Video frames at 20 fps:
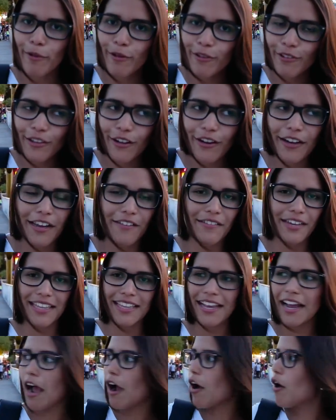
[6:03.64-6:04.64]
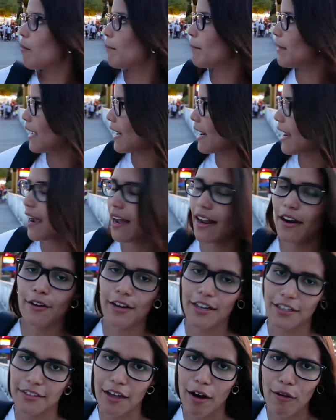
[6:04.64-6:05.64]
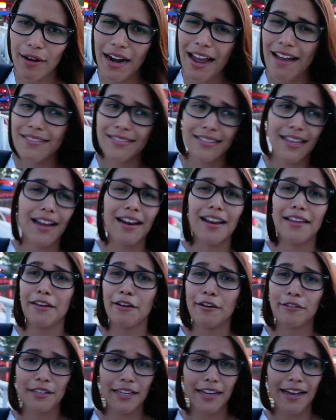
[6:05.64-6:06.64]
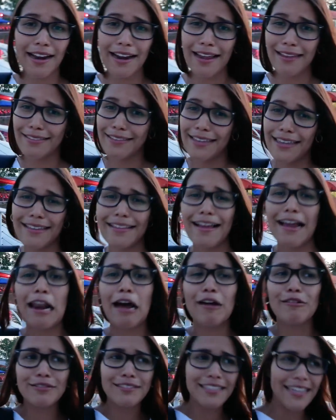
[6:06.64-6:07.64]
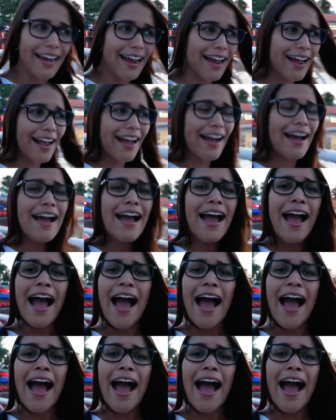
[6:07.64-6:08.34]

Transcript: mundo que vienen a comer acá a los restaurantes, a la discoteca latina, a la austriaca,